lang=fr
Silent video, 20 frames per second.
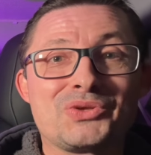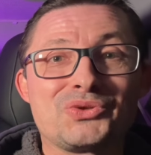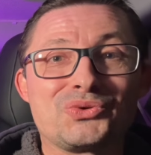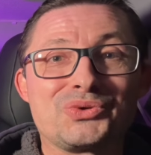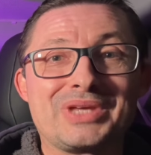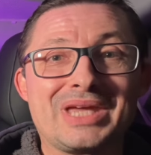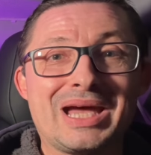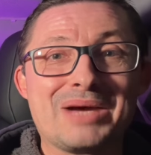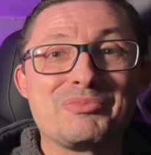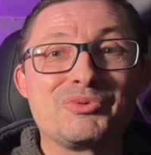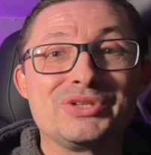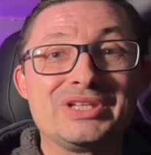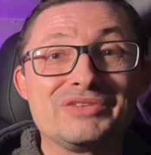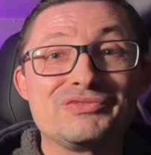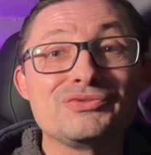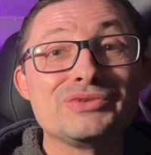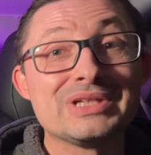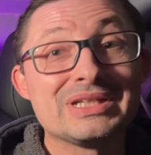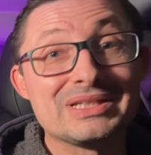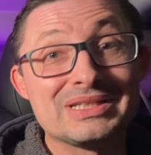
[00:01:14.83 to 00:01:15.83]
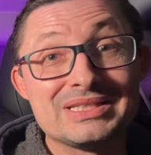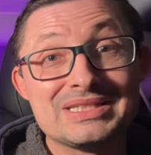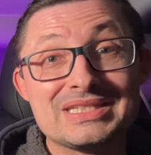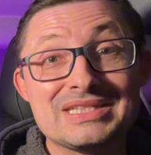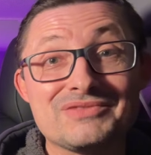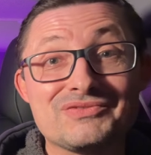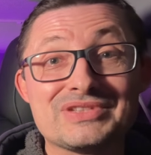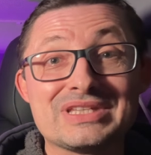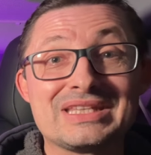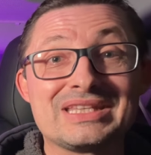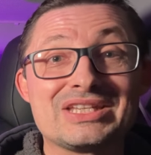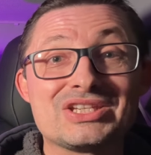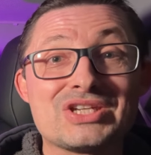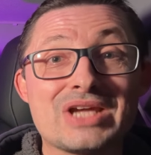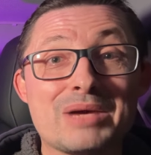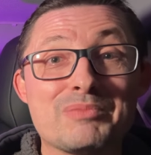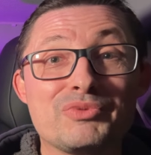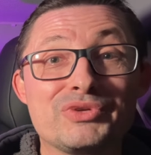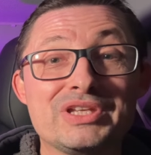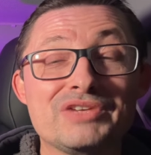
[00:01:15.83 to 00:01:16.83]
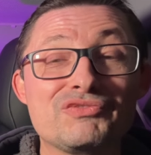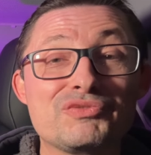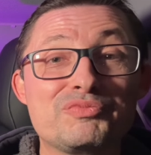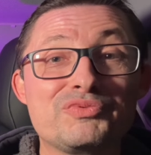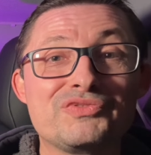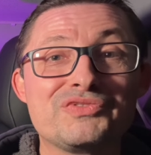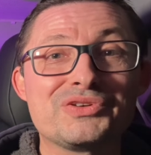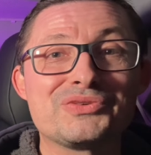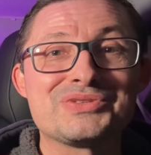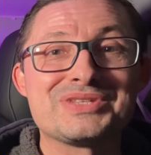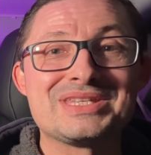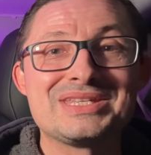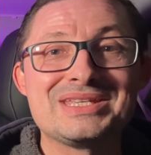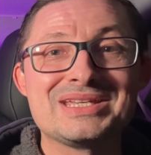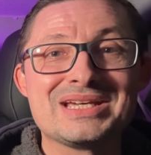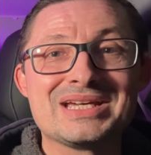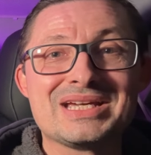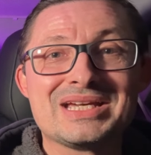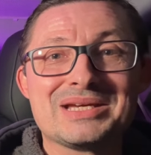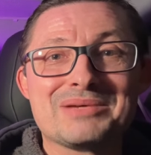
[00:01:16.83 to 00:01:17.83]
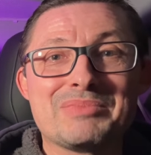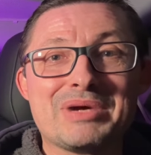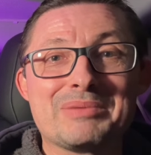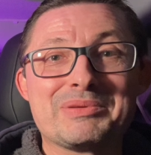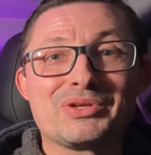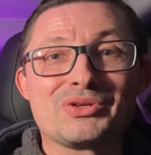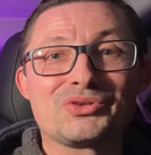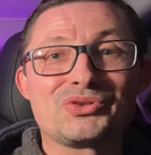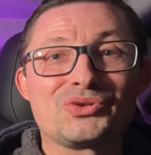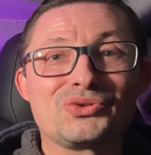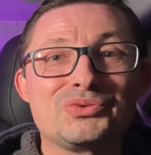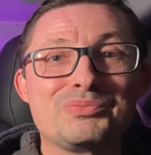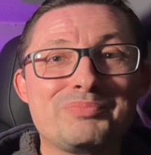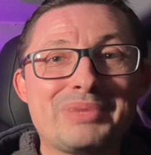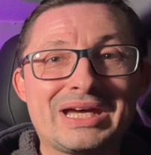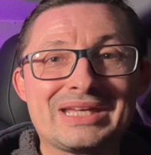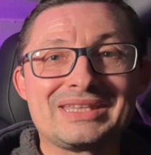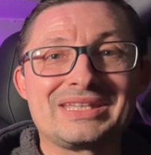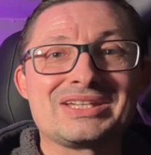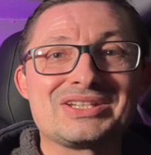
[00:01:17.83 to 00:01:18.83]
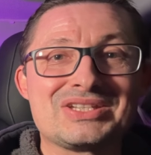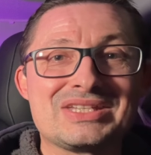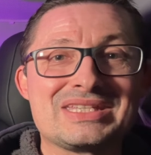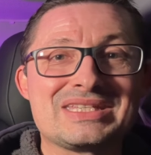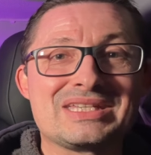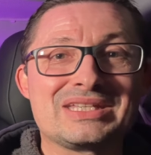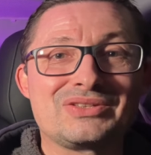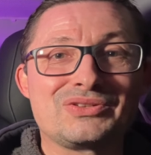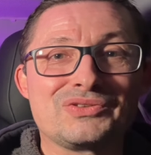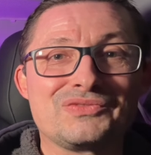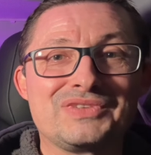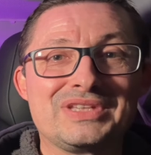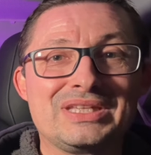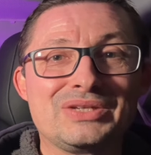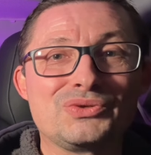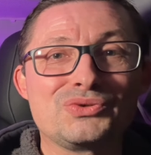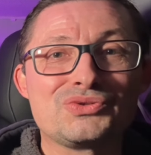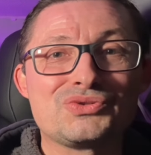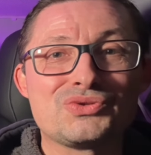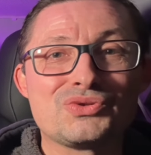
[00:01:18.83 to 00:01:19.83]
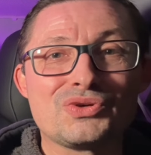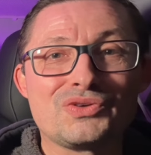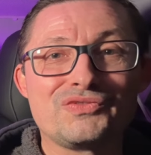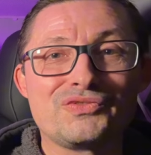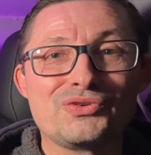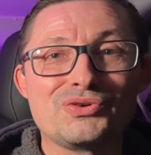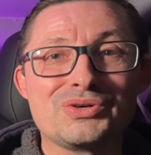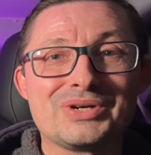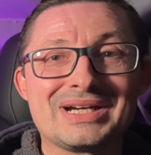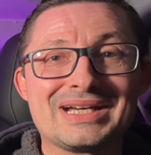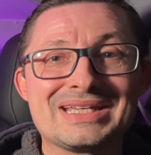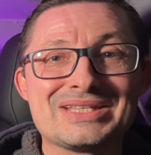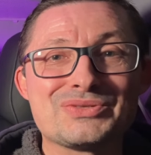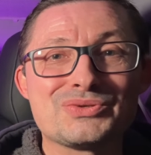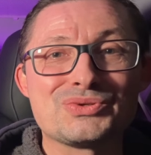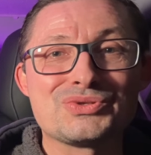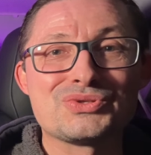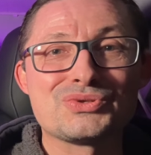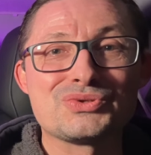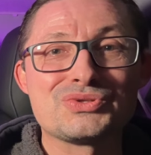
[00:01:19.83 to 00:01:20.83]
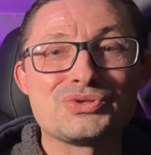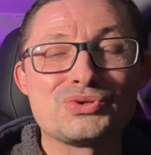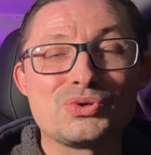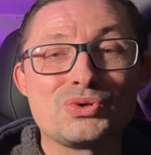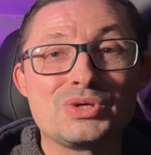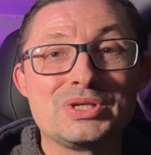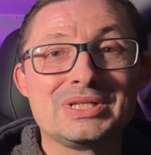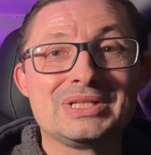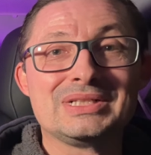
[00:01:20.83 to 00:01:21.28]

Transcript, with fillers: Donc, abonnez-vous et si vous êtes déjà abonné, vous pouvez aussi, bah, bien entendu, partager cette vidéo sur vos réseaux sociaux.